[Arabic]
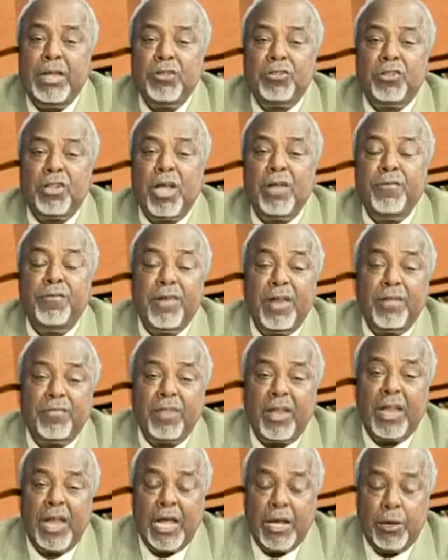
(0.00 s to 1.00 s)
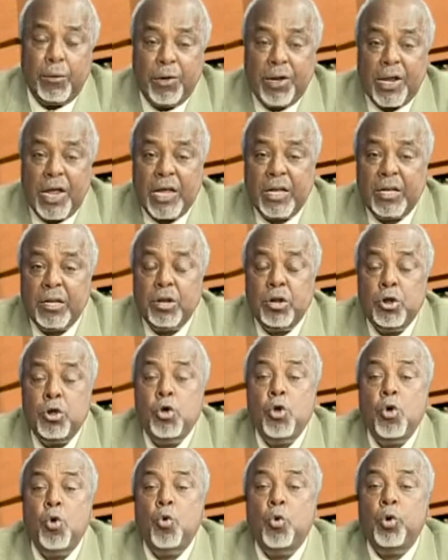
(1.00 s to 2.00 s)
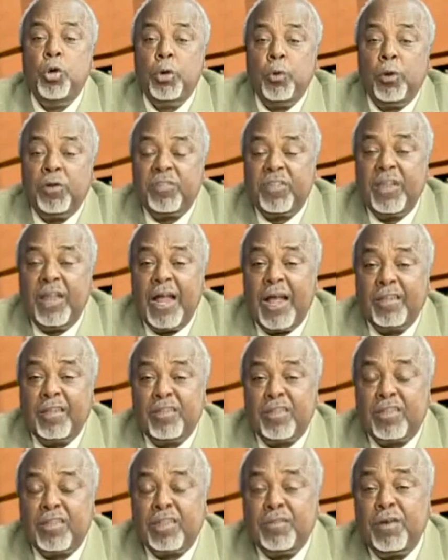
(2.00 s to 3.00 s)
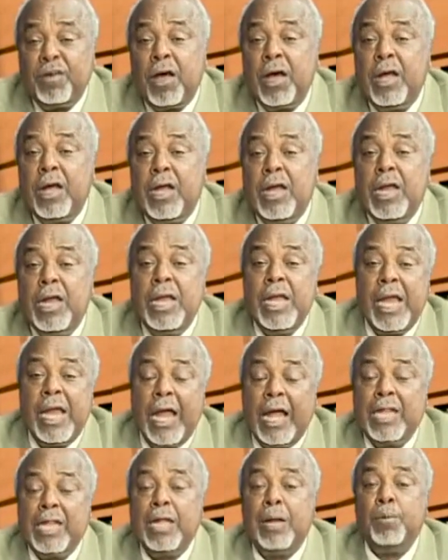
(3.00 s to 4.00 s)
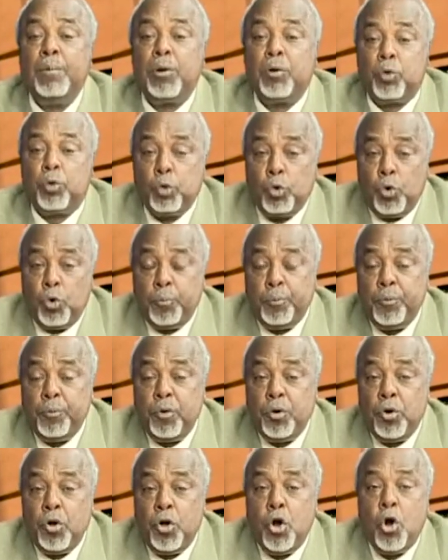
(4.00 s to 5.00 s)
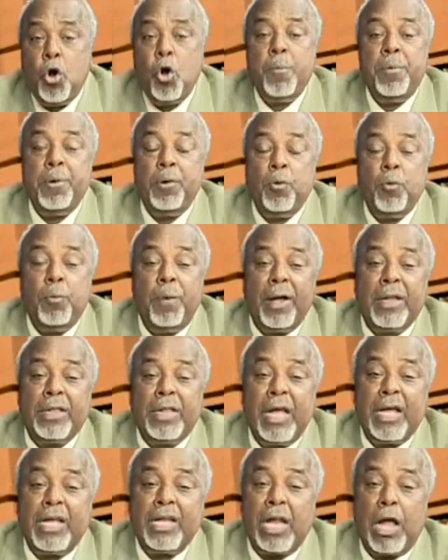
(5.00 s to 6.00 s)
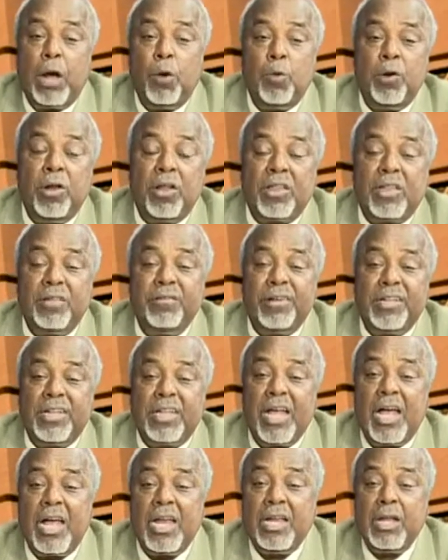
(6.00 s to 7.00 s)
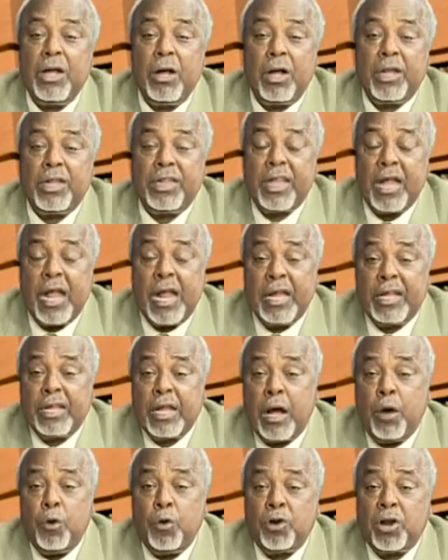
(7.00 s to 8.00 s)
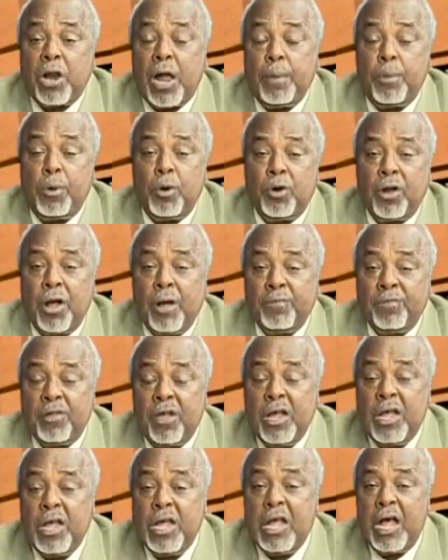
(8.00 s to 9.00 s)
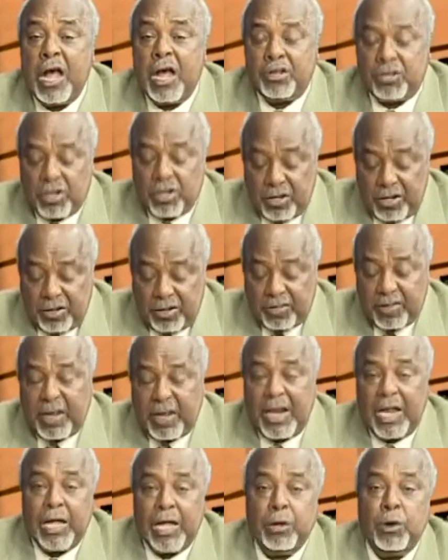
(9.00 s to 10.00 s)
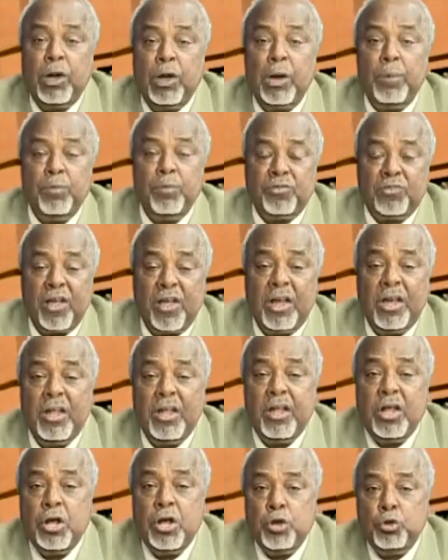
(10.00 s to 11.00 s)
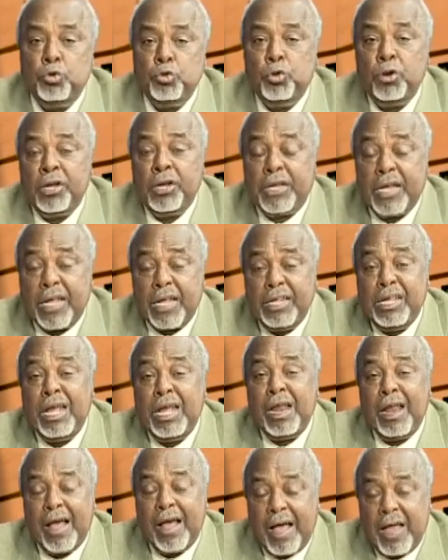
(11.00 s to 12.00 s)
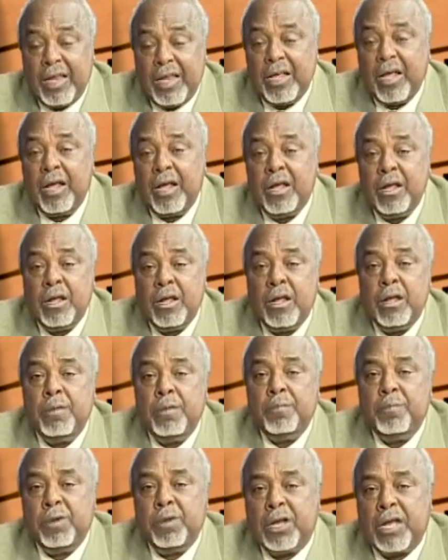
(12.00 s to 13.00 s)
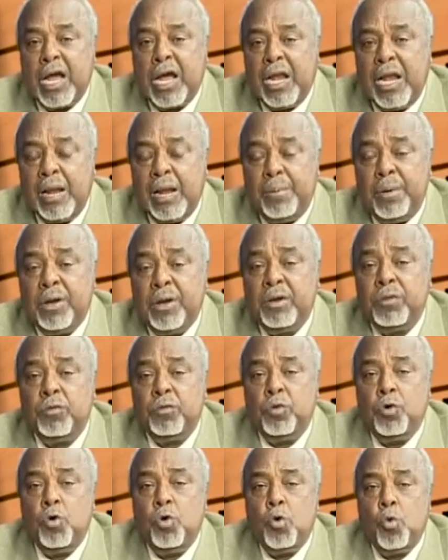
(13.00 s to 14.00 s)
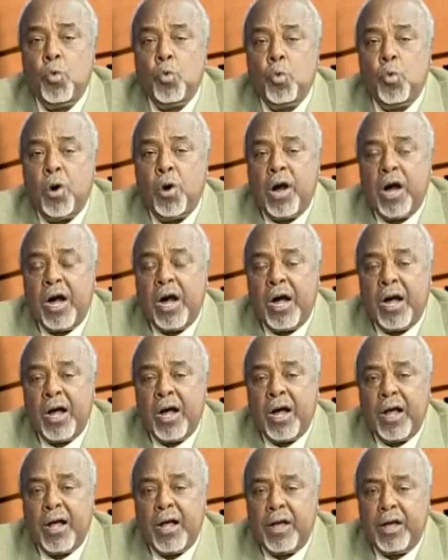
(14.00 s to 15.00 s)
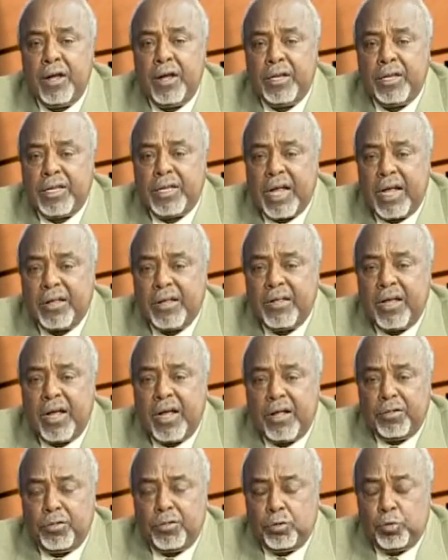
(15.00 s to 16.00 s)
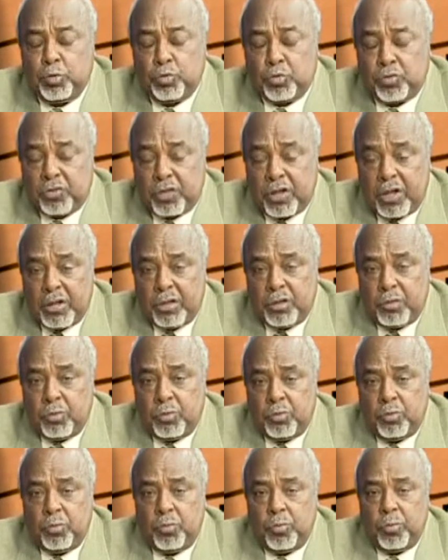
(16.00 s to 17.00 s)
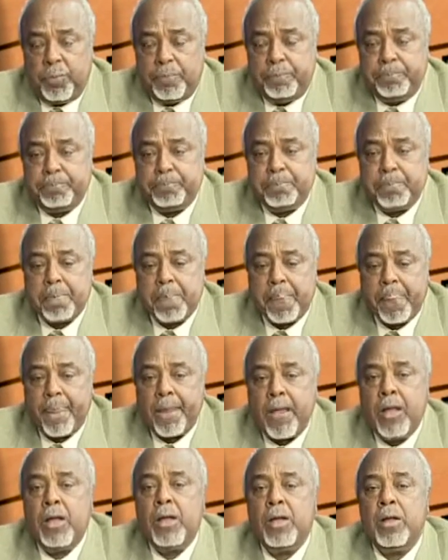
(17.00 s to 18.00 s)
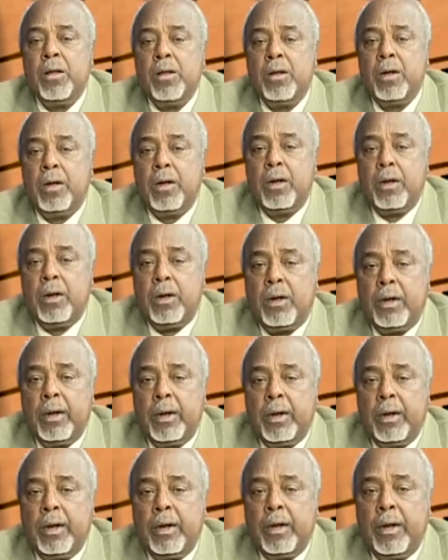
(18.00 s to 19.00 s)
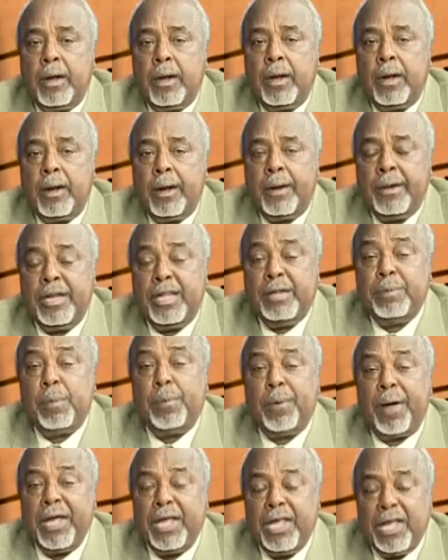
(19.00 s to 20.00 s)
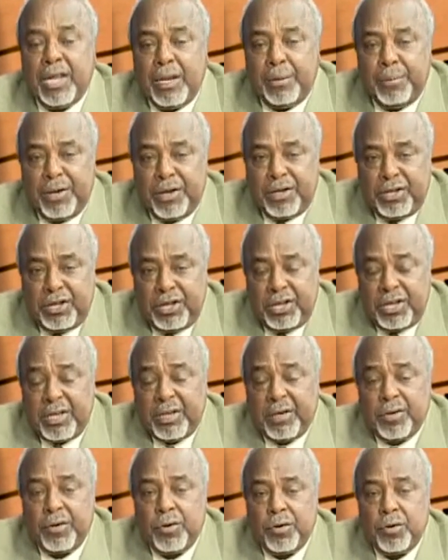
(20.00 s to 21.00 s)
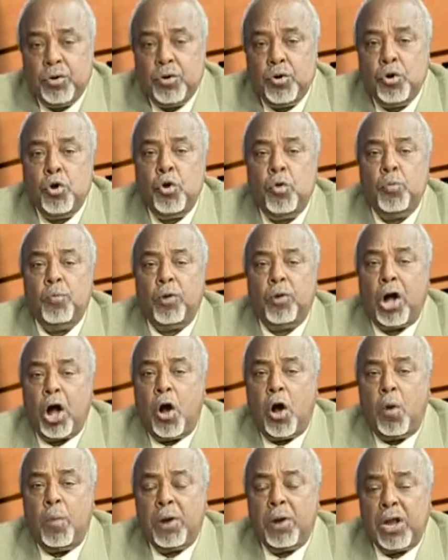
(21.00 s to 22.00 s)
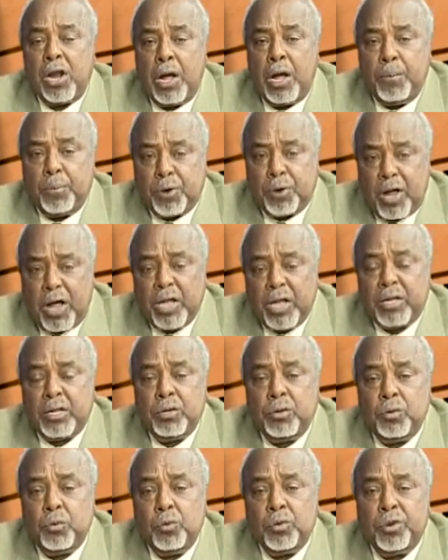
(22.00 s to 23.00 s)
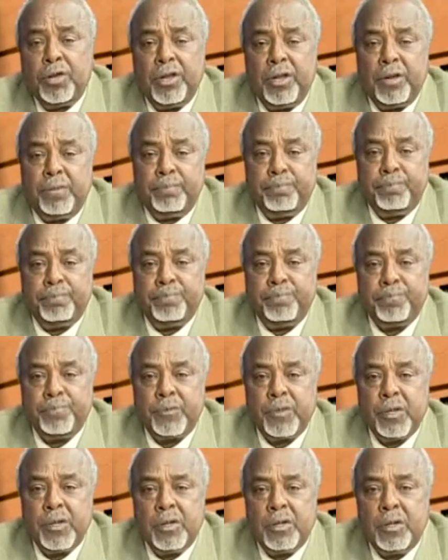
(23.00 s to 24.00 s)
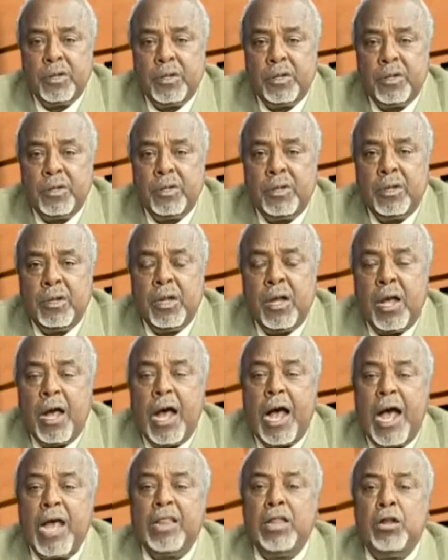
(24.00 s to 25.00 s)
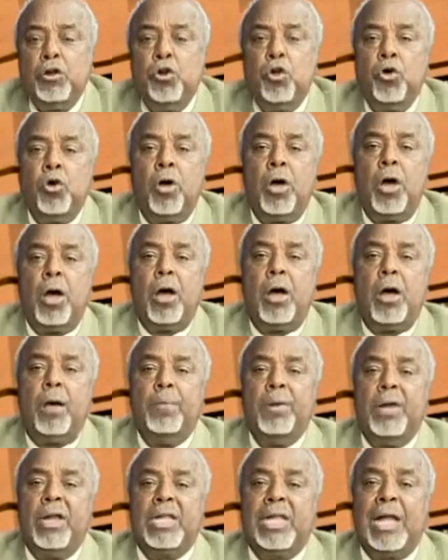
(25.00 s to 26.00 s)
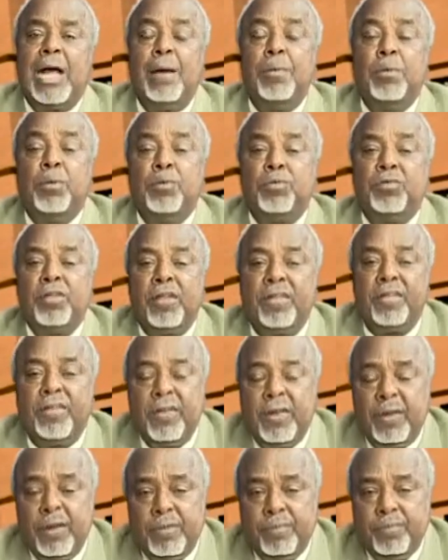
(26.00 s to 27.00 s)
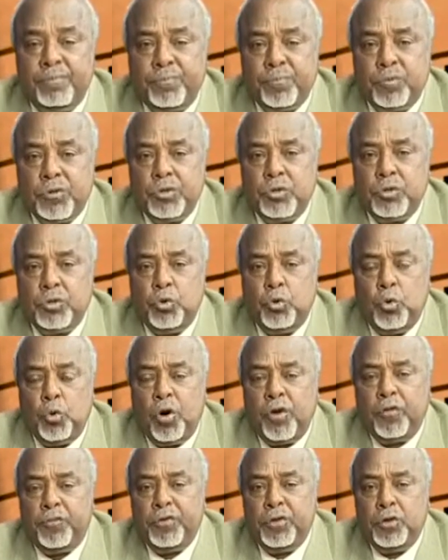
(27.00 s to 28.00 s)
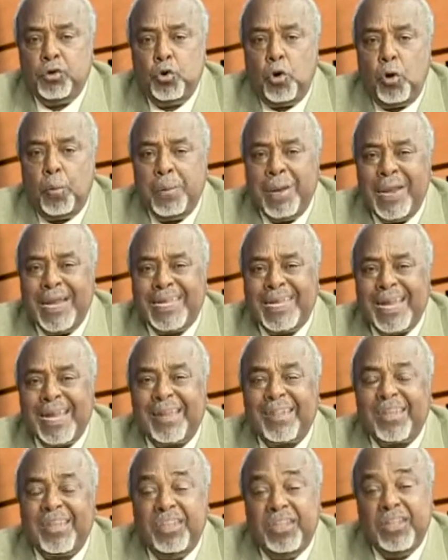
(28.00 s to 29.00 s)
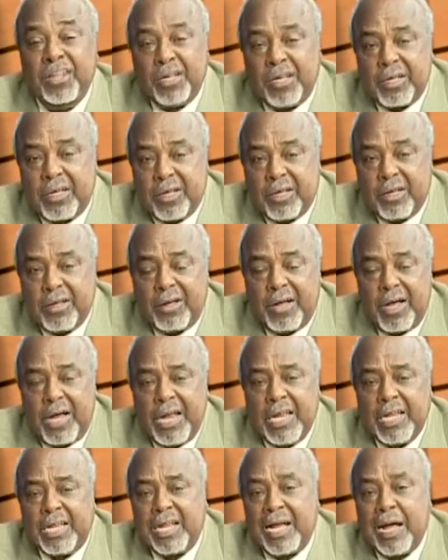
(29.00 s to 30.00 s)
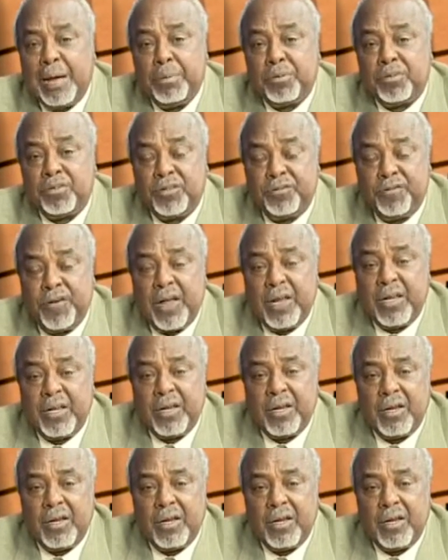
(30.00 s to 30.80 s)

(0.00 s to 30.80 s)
يشتغل في نفس الحيوانات ويوصل هذه الصفة للحد المطلوب وبعد ذاك يتحول للصفة الثانية الثالثة أو الرابعة والخامسة عشان يصل للحيوان المثالي للإنتاجية العالية من كان لبن وإنتاج ذو ذو آه، نسبة معينة من الدين مقاومة للأمراض وكده هذا النوع من انتخاب المسلسل هو في نوع من التدقيق الانتخاب الصفات